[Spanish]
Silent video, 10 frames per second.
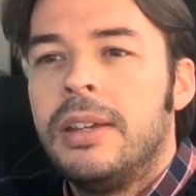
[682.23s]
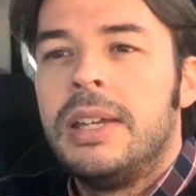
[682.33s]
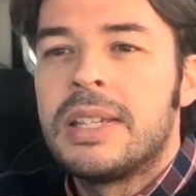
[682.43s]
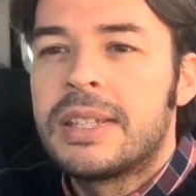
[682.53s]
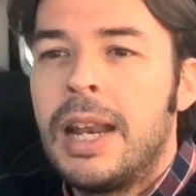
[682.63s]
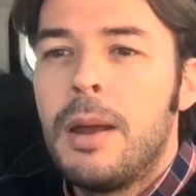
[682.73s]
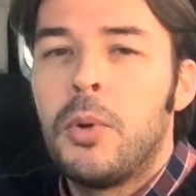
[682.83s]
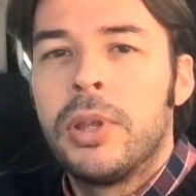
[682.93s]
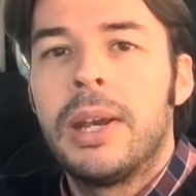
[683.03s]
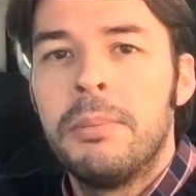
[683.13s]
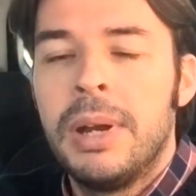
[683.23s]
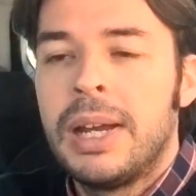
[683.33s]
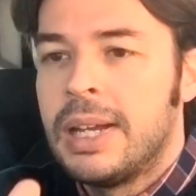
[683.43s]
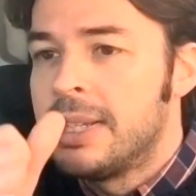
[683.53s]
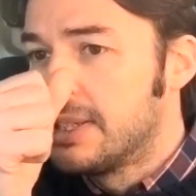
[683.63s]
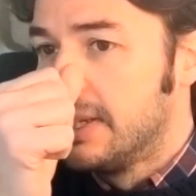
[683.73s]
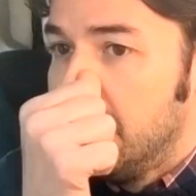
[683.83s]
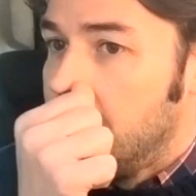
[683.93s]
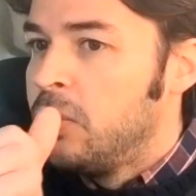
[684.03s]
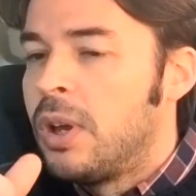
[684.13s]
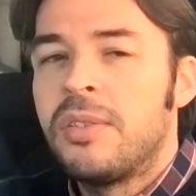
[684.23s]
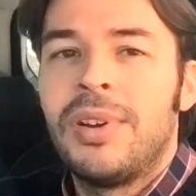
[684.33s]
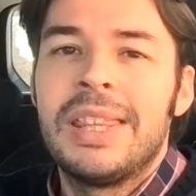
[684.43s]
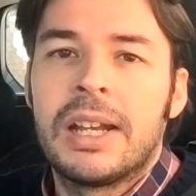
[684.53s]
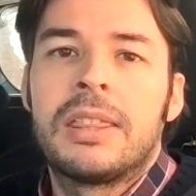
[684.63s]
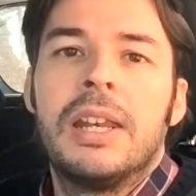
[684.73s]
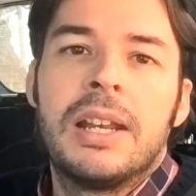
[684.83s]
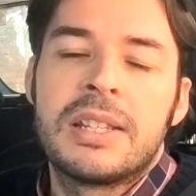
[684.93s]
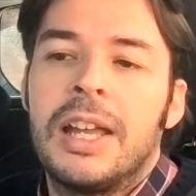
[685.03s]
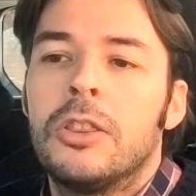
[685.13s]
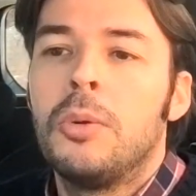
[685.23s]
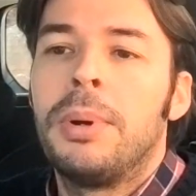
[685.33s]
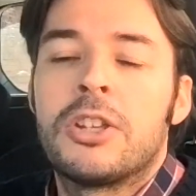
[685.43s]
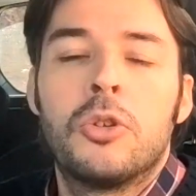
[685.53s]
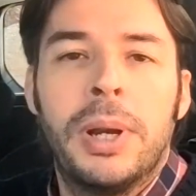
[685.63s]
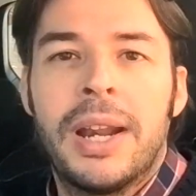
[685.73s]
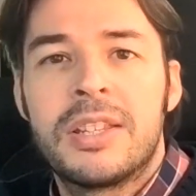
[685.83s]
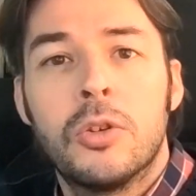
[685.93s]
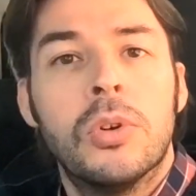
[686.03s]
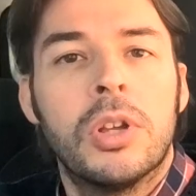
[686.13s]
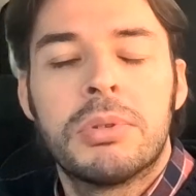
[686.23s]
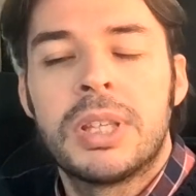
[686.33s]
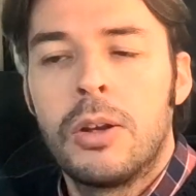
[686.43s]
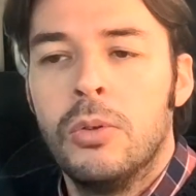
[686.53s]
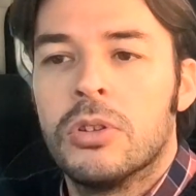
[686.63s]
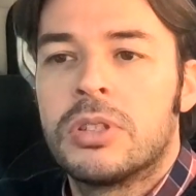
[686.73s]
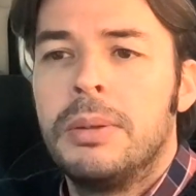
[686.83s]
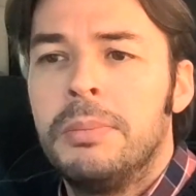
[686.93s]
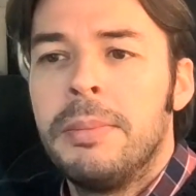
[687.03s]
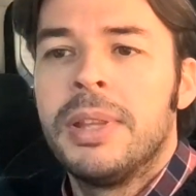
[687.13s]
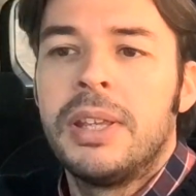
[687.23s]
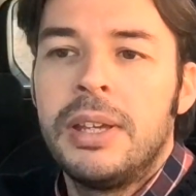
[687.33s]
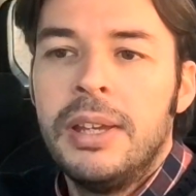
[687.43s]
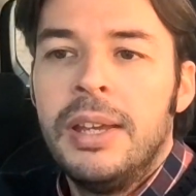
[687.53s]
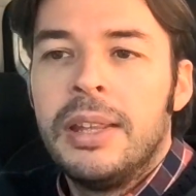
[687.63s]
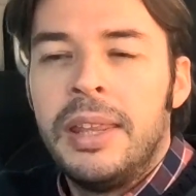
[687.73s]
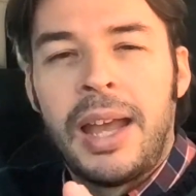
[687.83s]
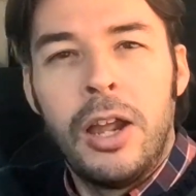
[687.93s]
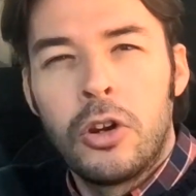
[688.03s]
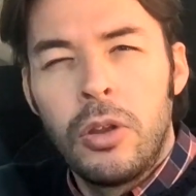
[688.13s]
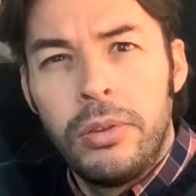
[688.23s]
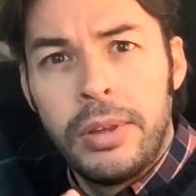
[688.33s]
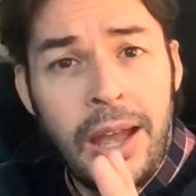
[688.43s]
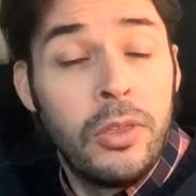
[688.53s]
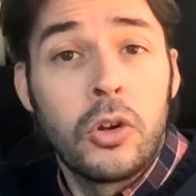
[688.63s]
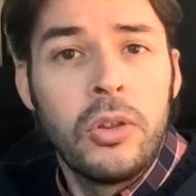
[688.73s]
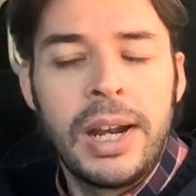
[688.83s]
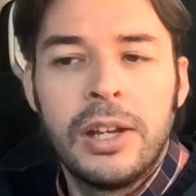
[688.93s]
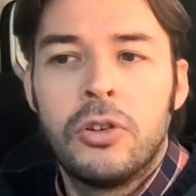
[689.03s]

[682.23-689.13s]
es que al apoyar en bajas no hace falta que aceleres tanto para superar según qué obstáculos, simplemente dejando, rodar el